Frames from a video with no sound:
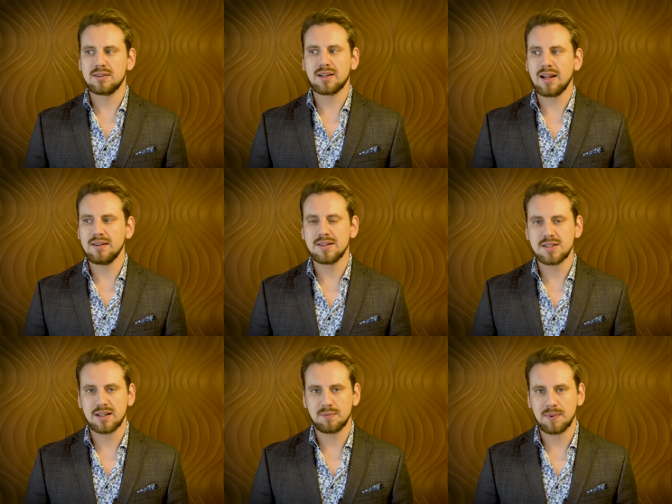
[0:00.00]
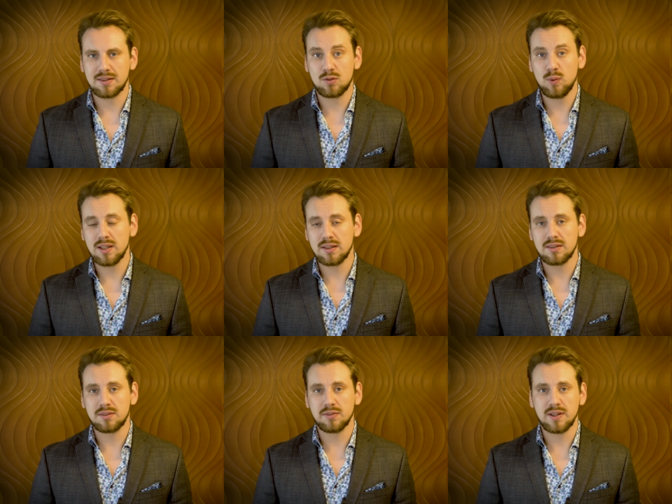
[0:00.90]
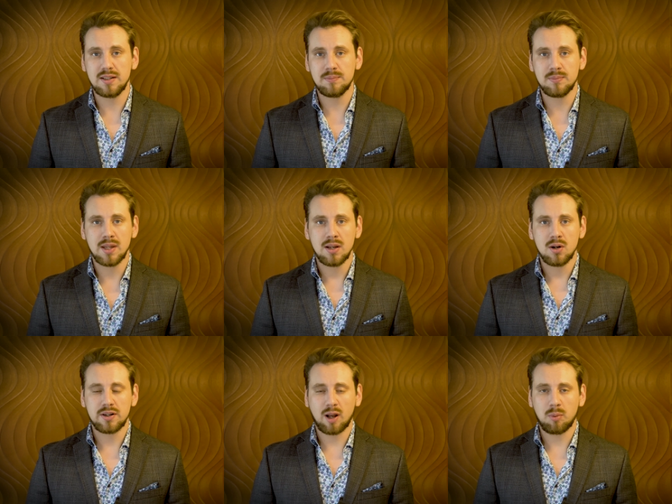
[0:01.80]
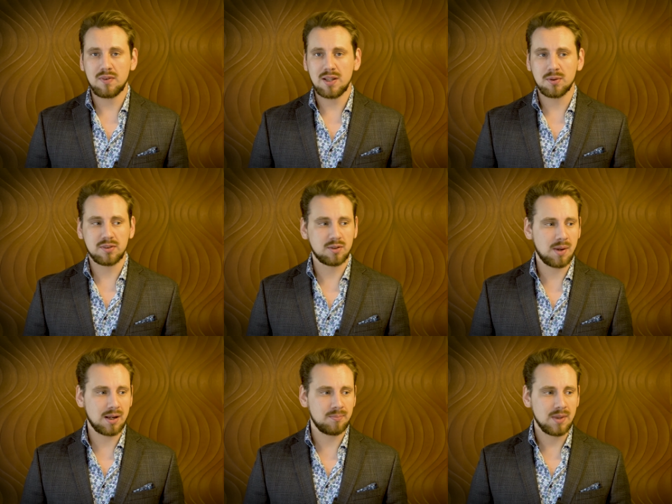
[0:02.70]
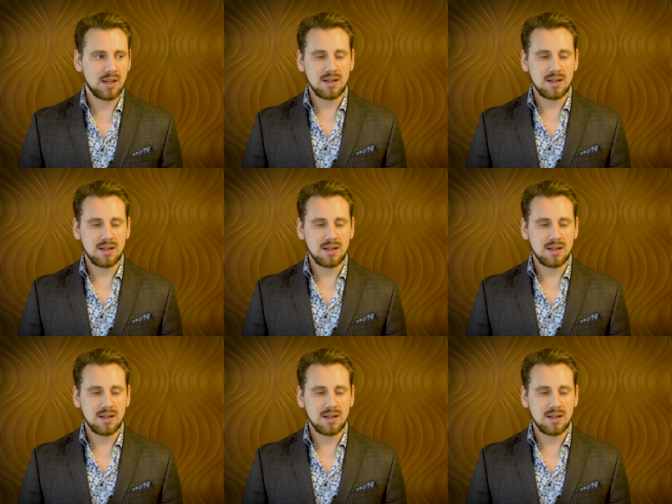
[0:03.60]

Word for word: Trend-Hashtags bei Twitter zu finden und darüber Videos zu machen,